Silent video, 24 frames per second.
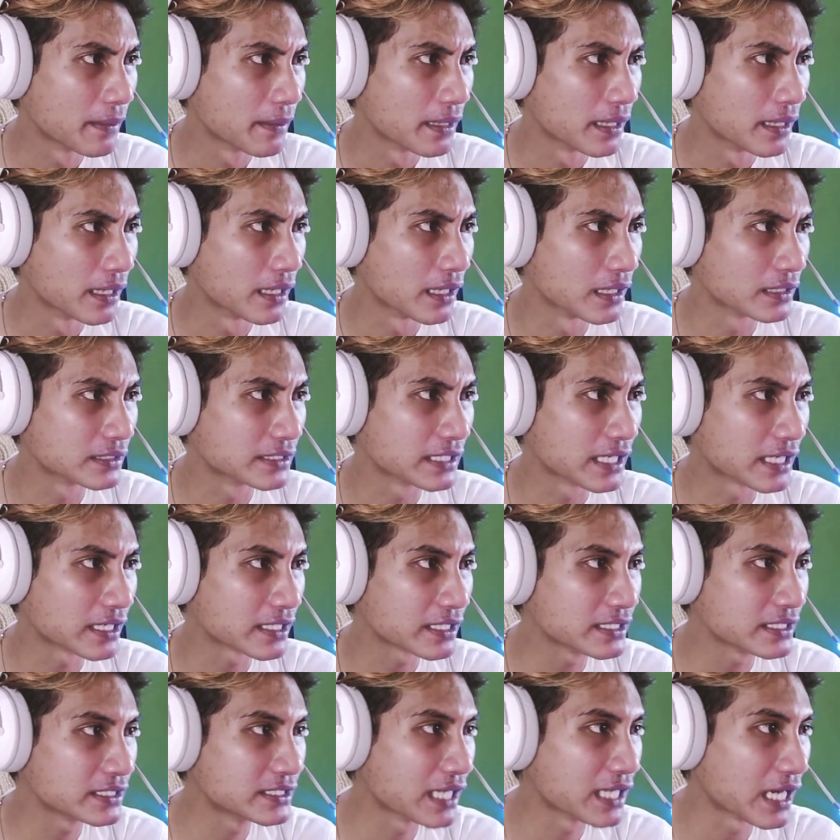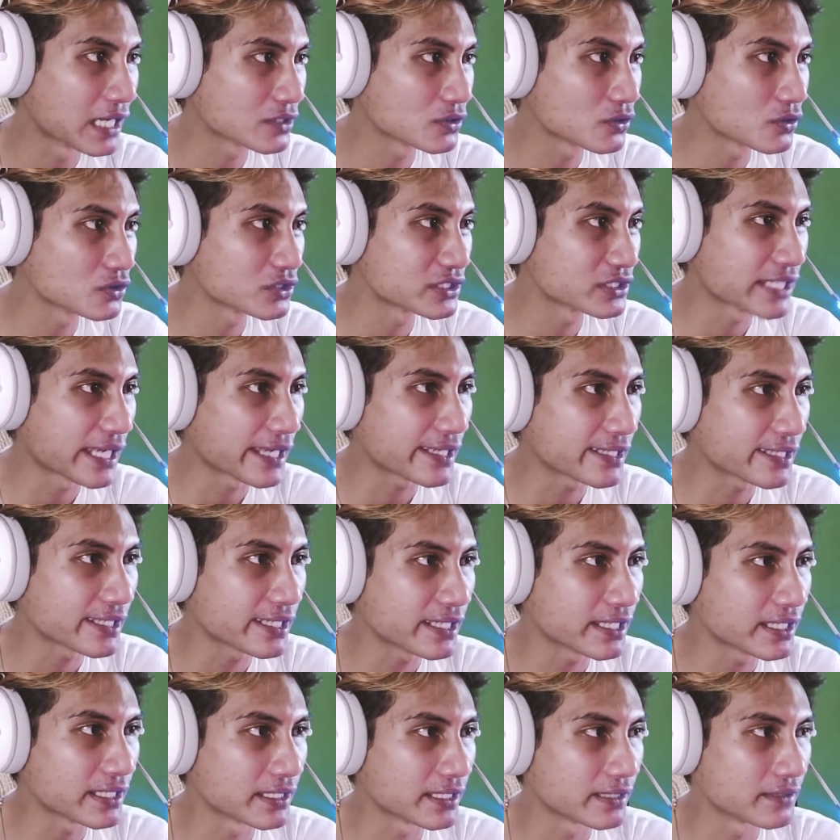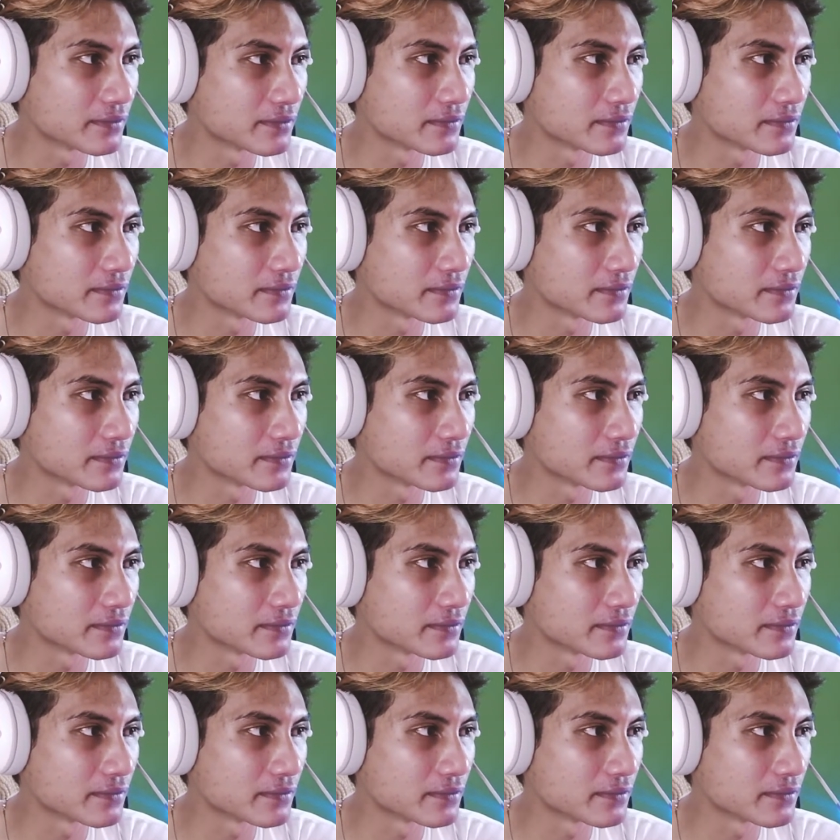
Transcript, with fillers: uh, dari Yato Seki